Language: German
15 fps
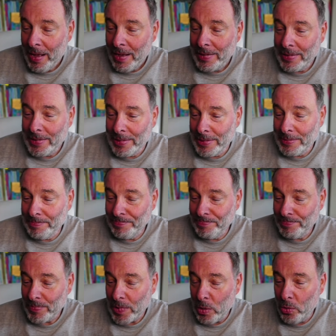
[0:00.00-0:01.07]

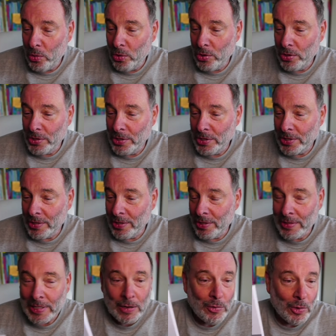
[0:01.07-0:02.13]
Ähm, und äh,
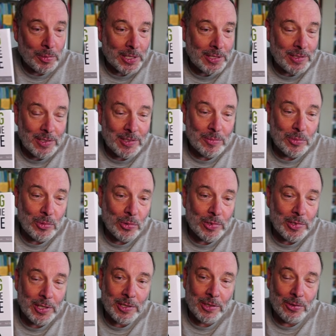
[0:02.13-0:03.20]
ja, worum geht's in diesem Buch? Es
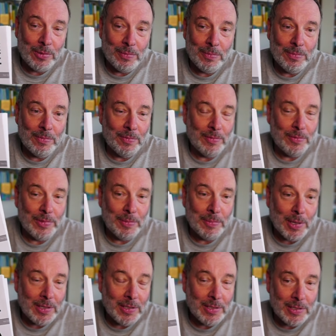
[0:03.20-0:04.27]
geht darum, wie
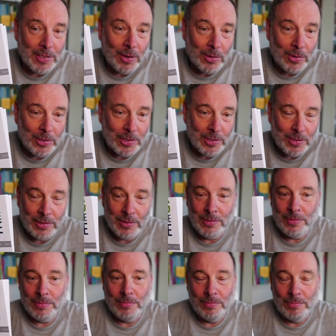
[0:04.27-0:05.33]
mache ich
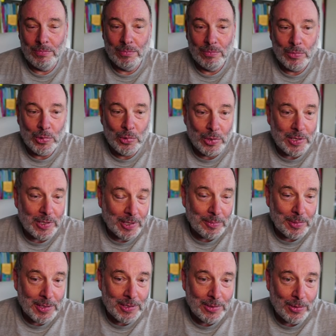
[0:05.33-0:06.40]
aus
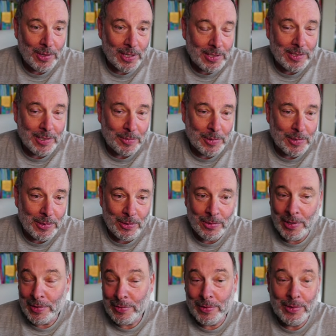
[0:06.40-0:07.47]
Kurzzeitbeziehungen Langzeitbeziehungen,
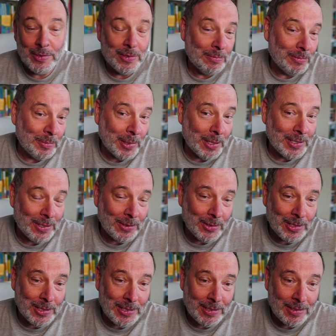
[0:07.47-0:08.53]
also wie, wie mache ich
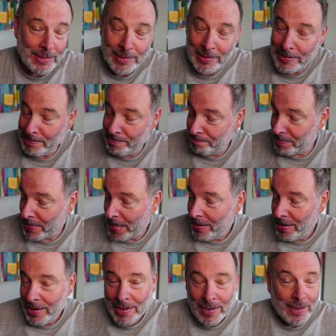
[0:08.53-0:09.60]
aus ähm,
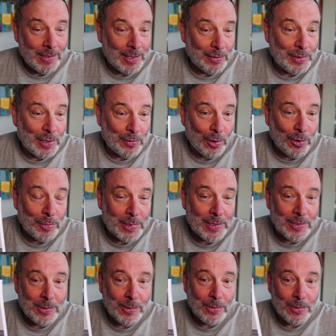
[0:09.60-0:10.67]
einer
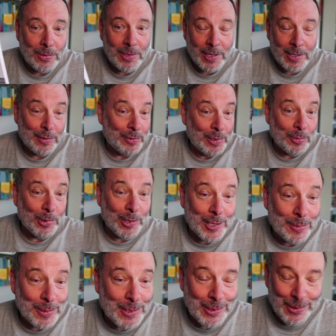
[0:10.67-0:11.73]
Vier-Wochen-Beziehung eine
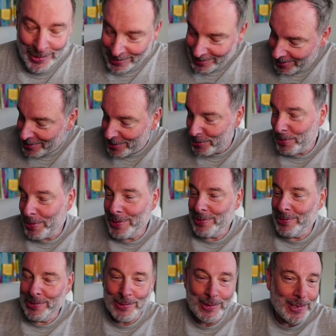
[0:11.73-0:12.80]
Vier-Monats-Beziehung? Nein, Spaß,
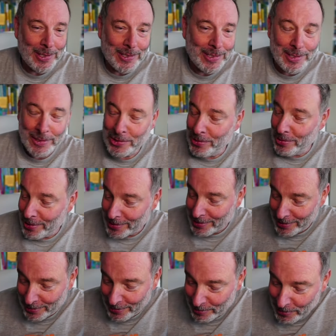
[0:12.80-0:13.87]
heutzutage ist das ja schon
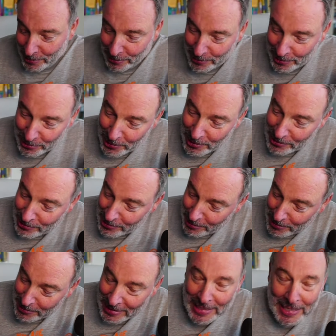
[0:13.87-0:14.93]
Langzeit, wenn man vier Monate zusammen
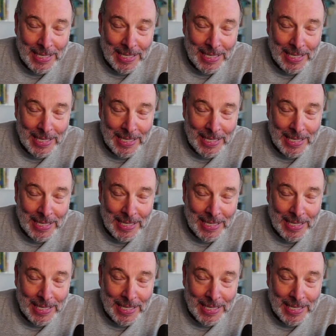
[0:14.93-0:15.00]
ist.